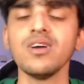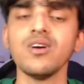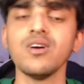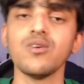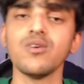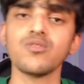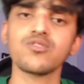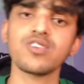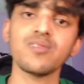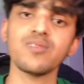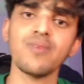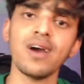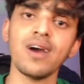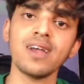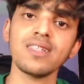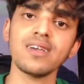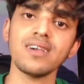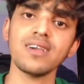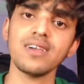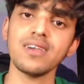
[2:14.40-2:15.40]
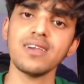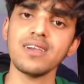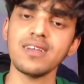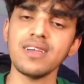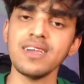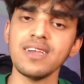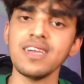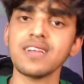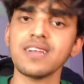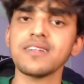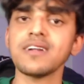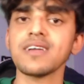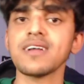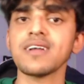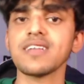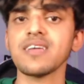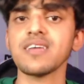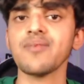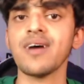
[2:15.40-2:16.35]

उसके बाद एक डेढ़ घंटे